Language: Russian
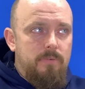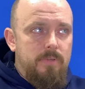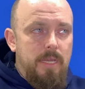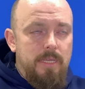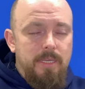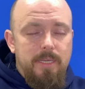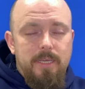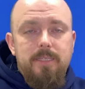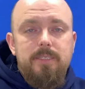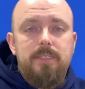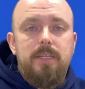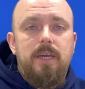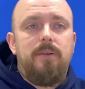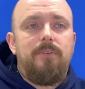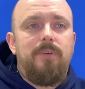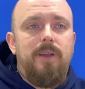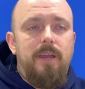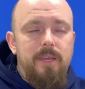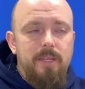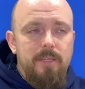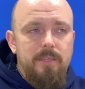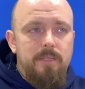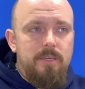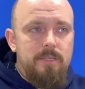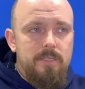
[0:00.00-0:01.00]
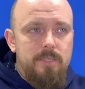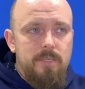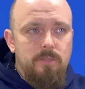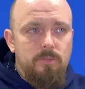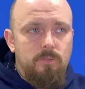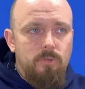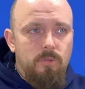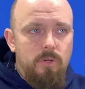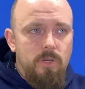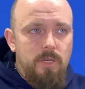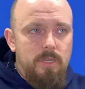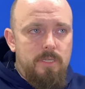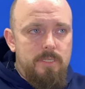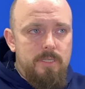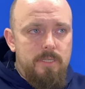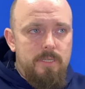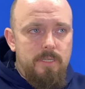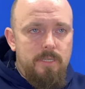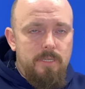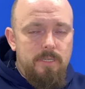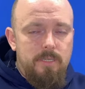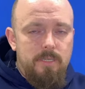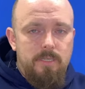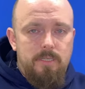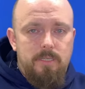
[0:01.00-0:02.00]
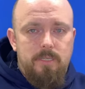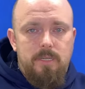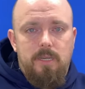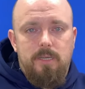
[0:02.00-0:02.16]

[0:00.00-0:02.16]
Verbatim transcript: В каких-то аварийных ситуациях,